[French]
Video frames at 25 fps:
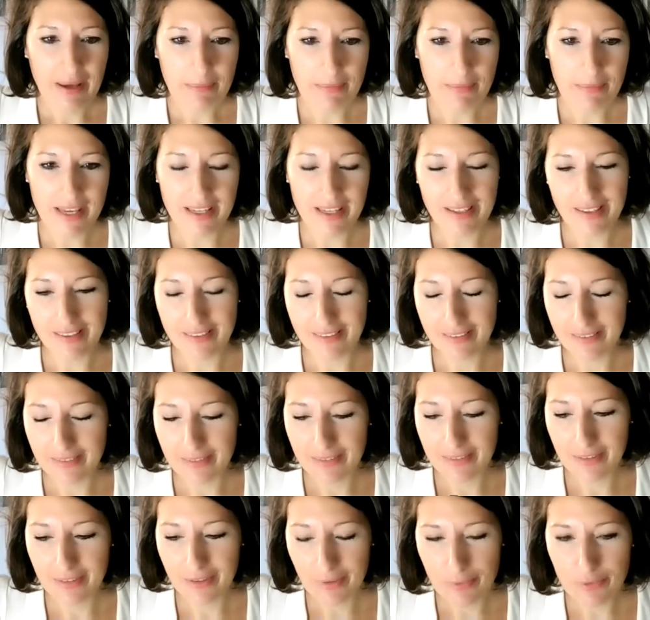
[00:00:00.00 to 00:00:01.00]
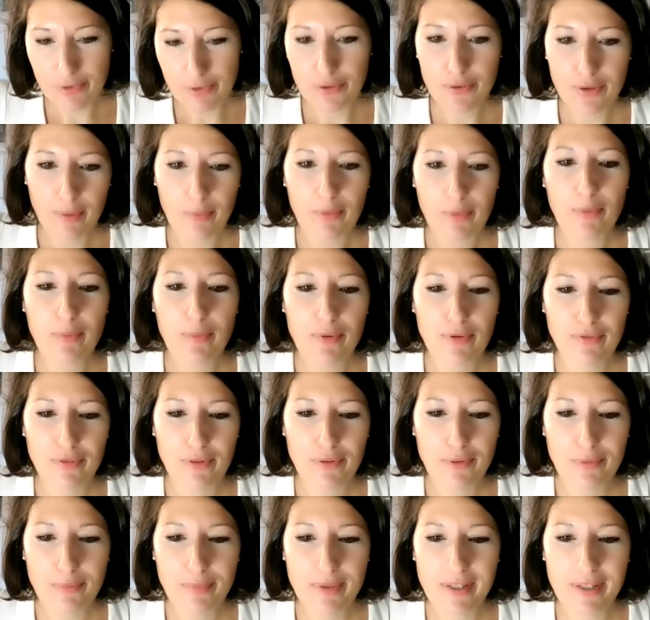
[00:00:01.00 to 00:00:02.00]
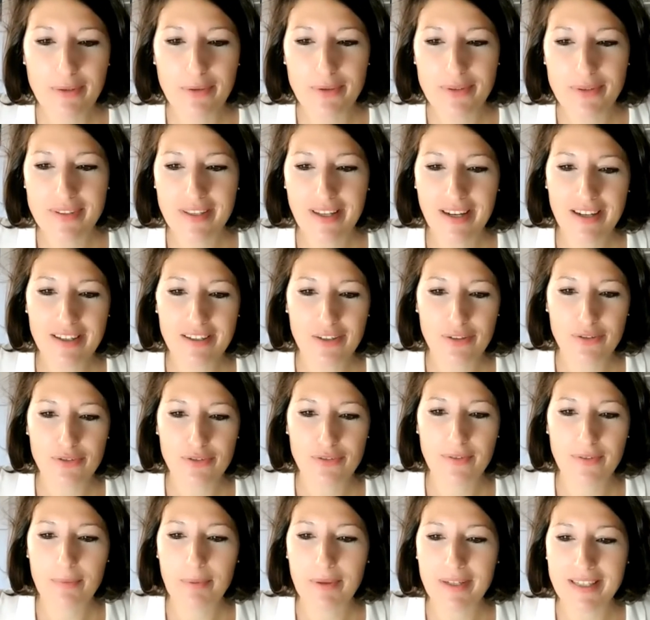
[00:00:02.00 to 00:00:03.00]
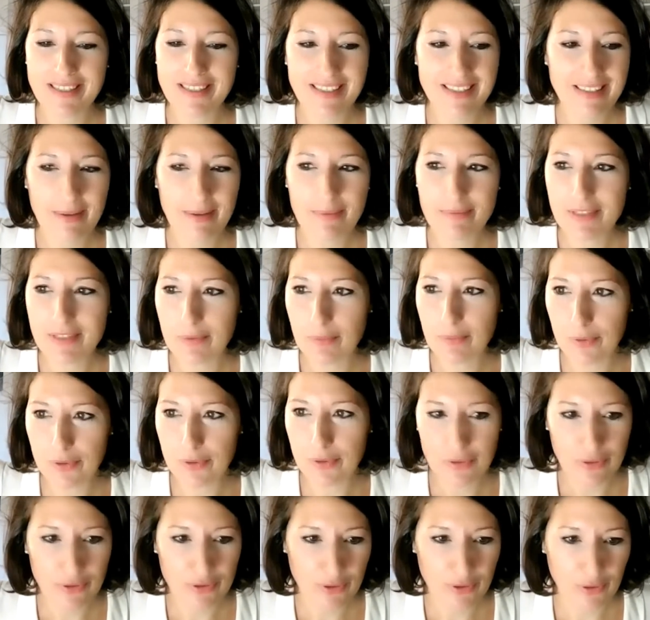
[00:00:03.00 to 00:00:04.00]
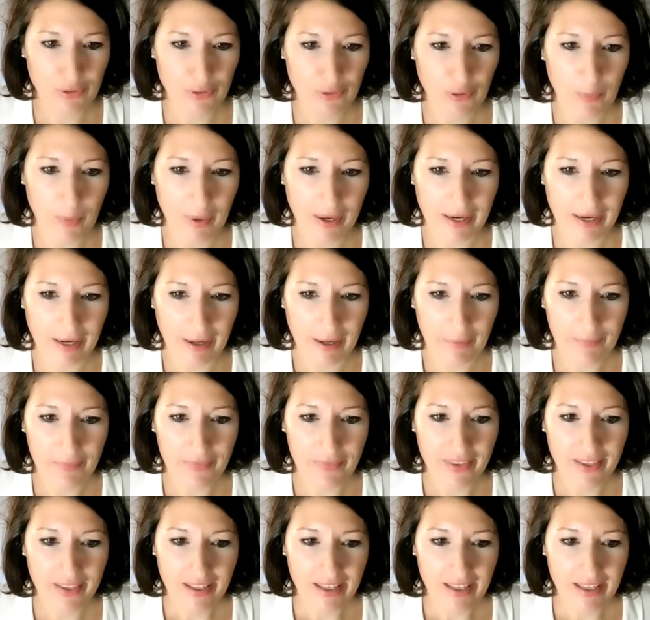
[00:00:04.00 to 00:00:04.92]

Mais comme je suis un peu plus volubile que ça, euh, je vais préciser un petit peu ce que j'entends par là.